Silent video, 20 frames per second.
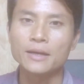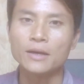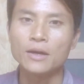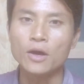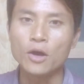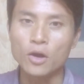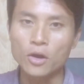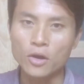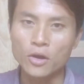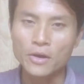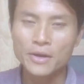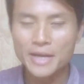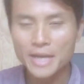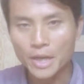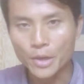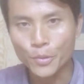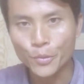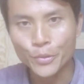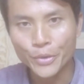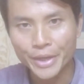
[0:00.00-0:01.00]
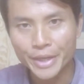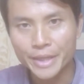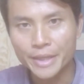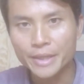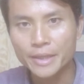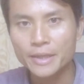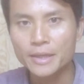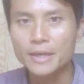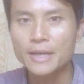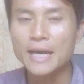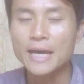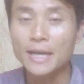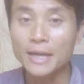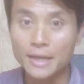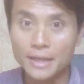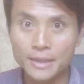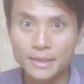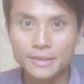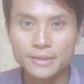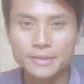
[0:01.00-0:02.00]
họ có đặc quyền, đặc
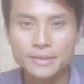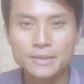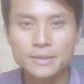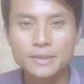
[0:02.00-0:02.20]
lợi,